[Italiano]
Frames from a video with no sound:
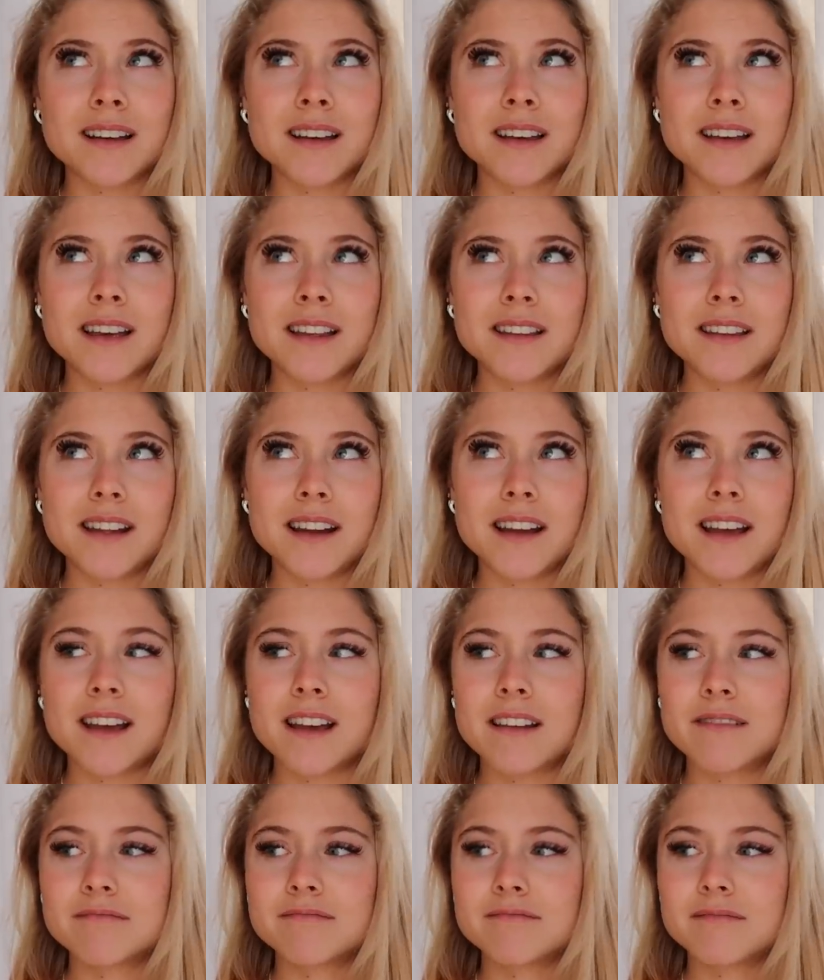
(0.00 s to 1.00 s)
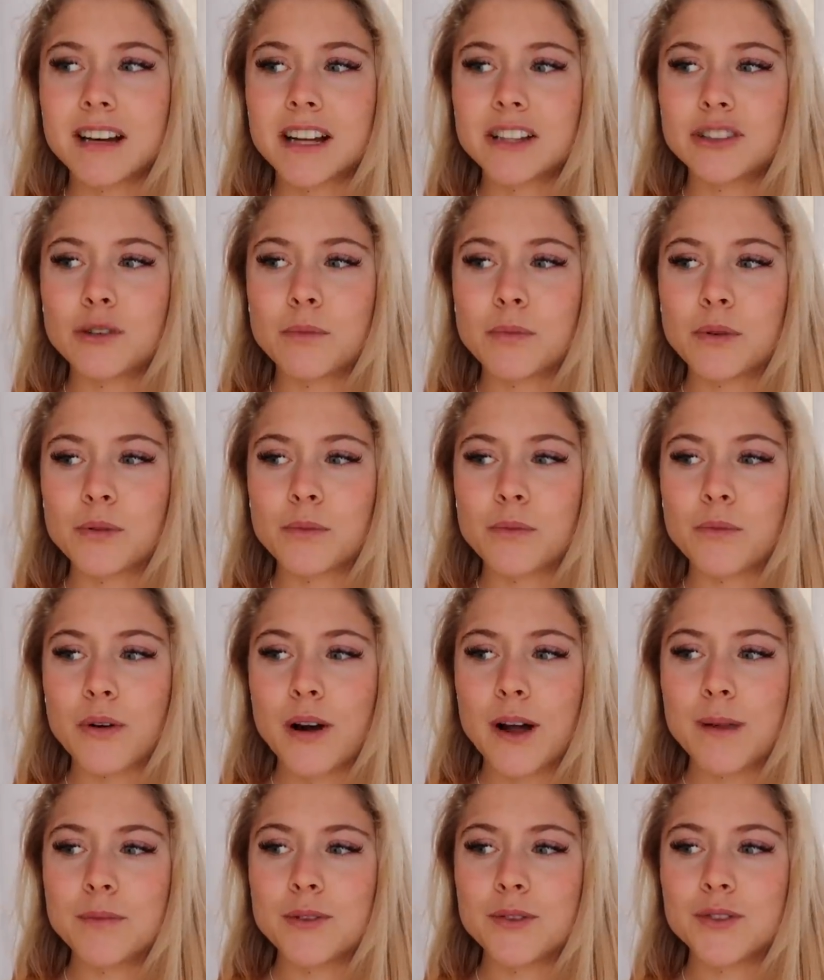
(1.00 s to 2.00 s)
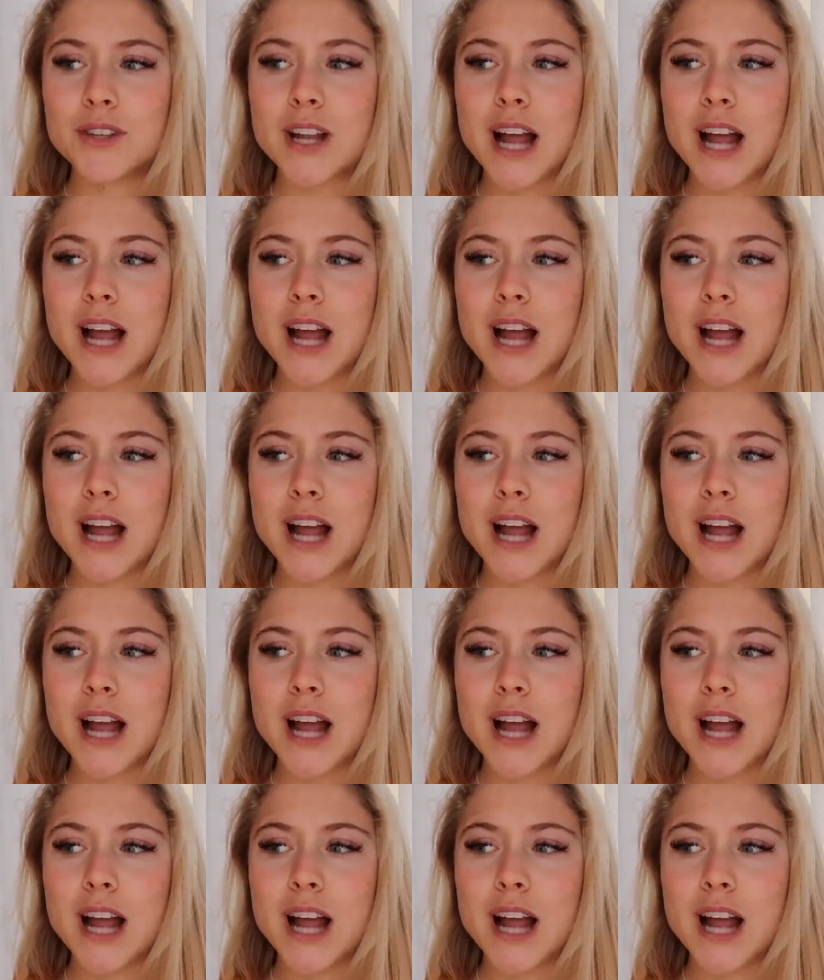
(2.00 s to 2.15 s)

anche dire addio per un po' al mio